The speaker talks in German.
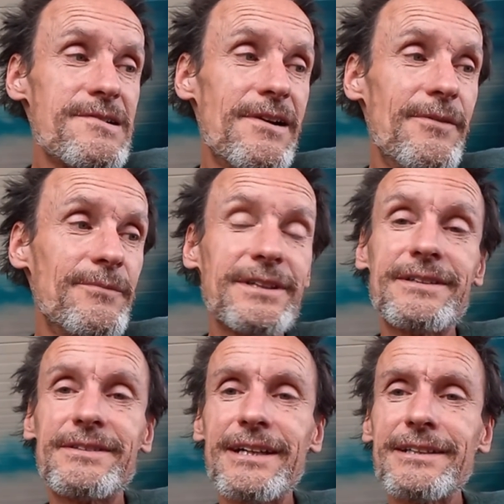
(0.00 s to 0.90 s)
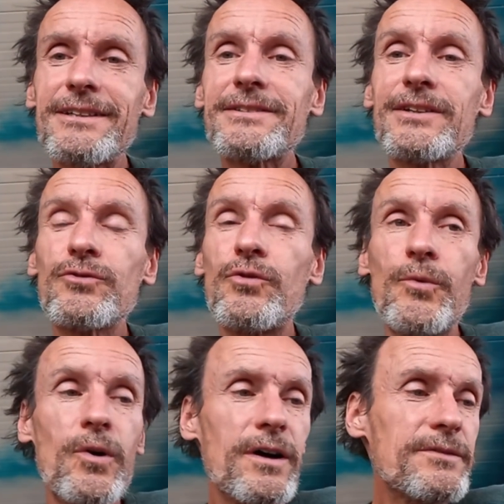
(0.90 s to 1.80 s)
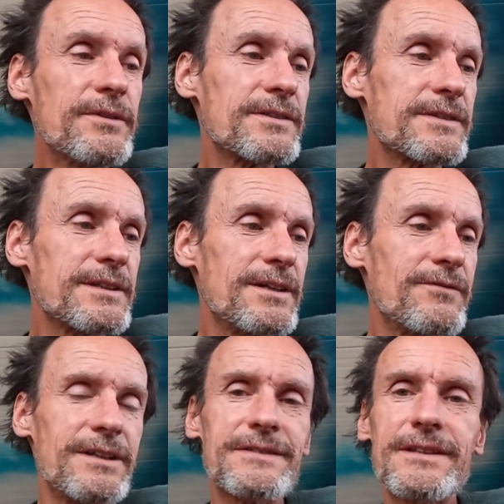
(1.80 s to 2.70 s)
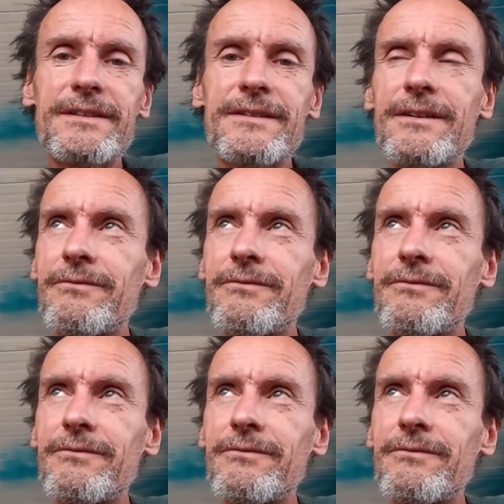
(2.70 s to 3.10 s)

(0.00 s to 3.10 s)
ähm, dich gezeigt hat, ein Romoren, da hat sich ein Weisheits,